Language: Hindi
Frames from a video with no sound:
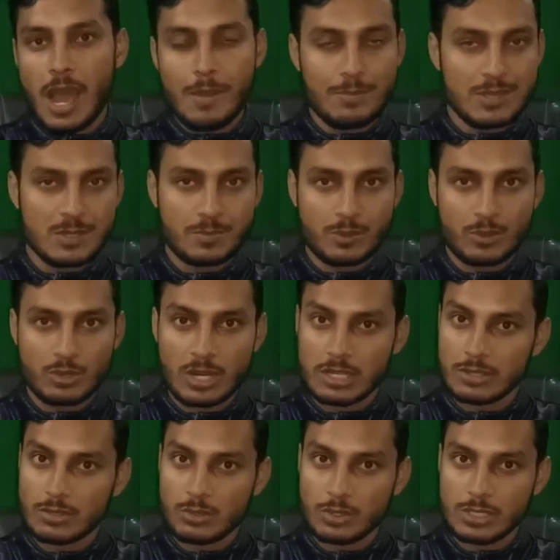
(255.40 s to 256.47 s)
आप इस
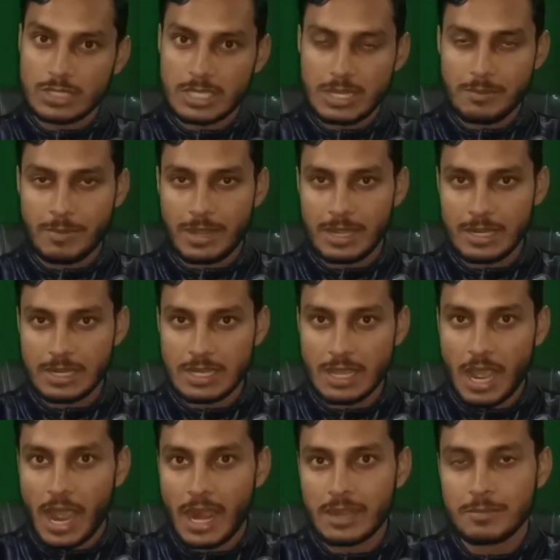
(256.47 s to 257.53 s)
प्रोडक्ट को छः महीने
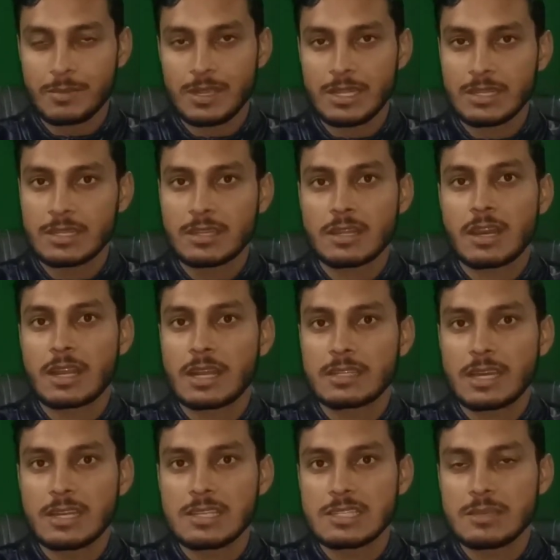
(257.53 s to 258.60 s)
आठ महीने तक
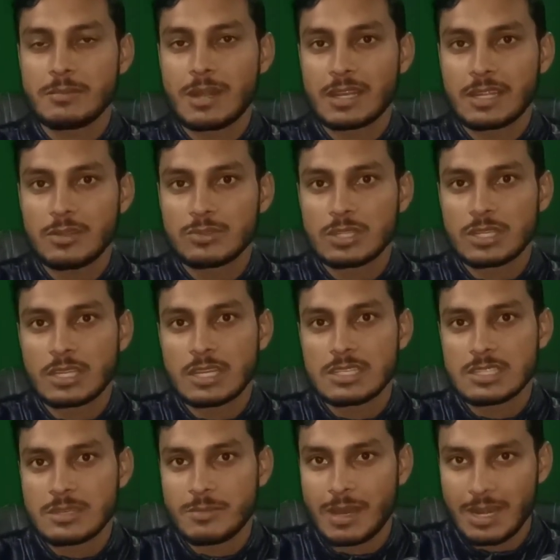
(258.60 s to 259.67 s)
लगातार इस्तेमाल करें उससे ज़्यादा
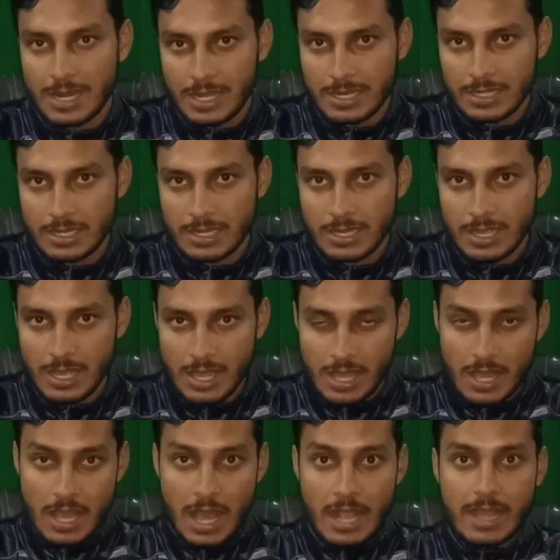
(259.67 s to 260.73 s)
इस्तेमाल ना करें
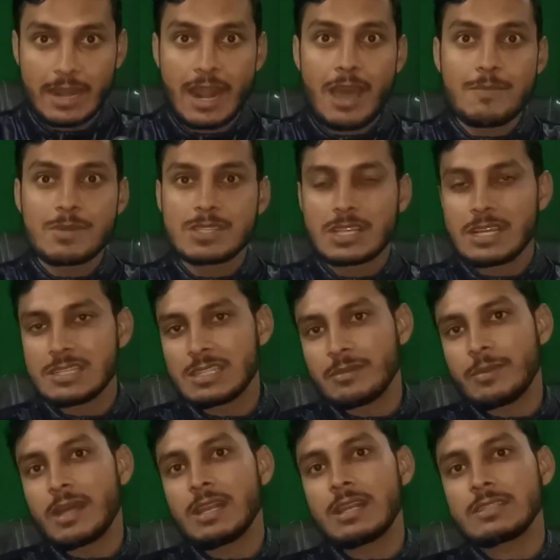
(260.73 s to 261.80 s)
अगर आप इसका
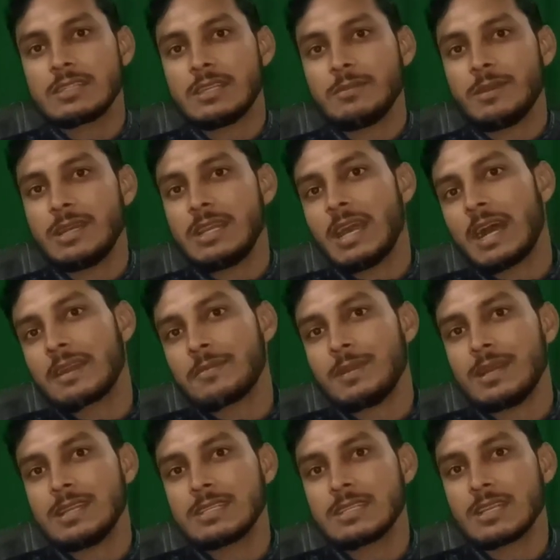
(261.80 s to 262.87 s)
इस्तेमाल छः महीने आठ
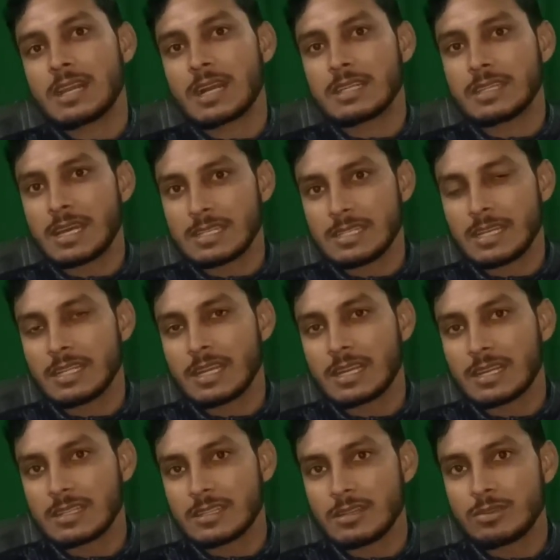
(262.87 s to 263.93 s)
महीने से लगातार ज़्यादा
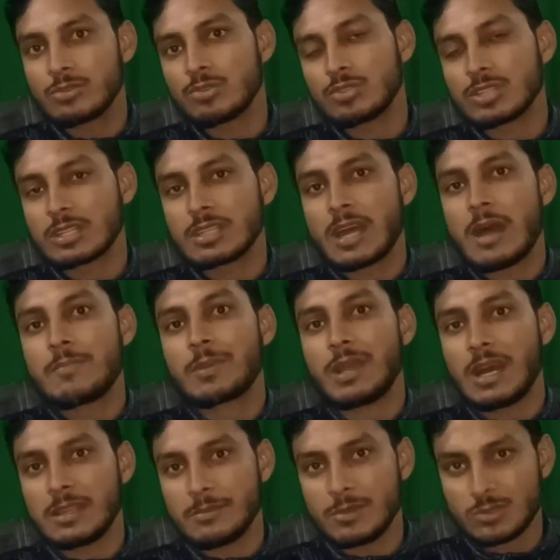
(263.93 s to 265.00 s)
करते हो तो हो सकता है आपके
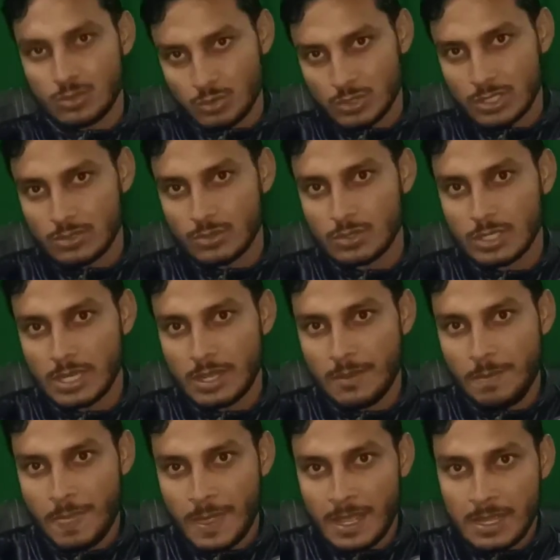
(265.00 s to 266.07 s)
हाथ में सूजन हो जाए
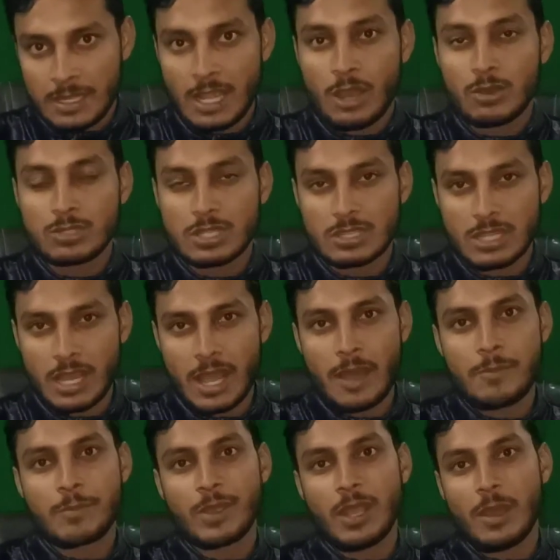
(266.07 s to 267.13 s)
या हो सकता है
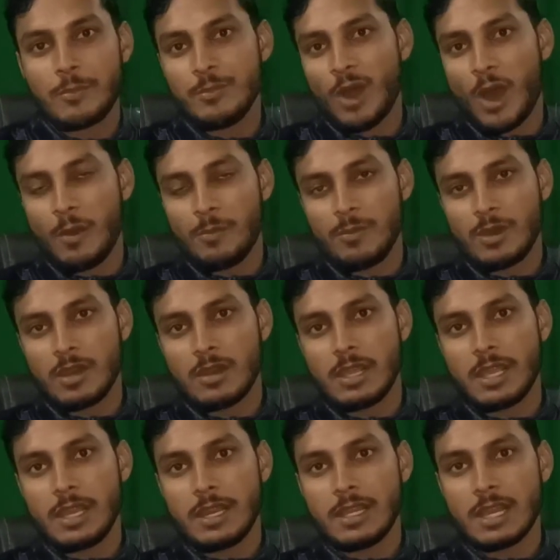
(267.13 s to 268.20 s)
आपके अपडाउनल
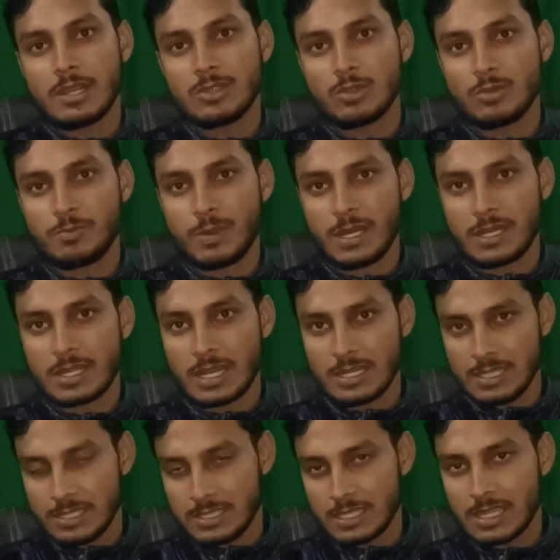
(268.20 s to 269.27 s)
एरिया जो पेट का
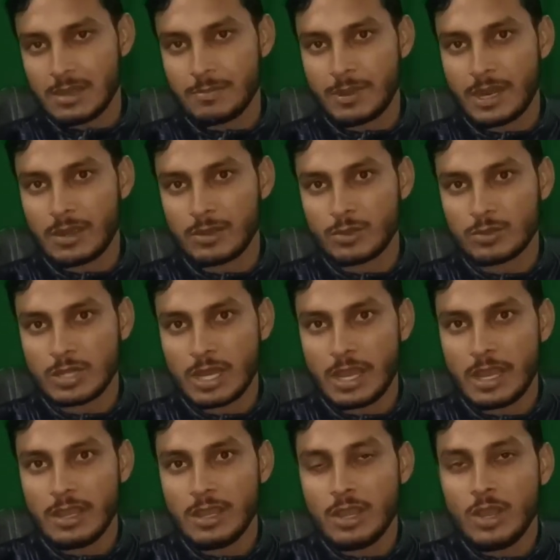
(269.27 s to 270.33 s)
नीचे का पार्ट होता
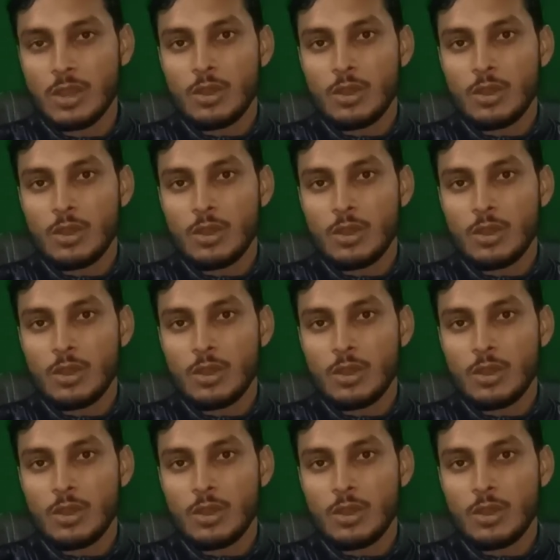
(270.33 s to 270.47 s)
है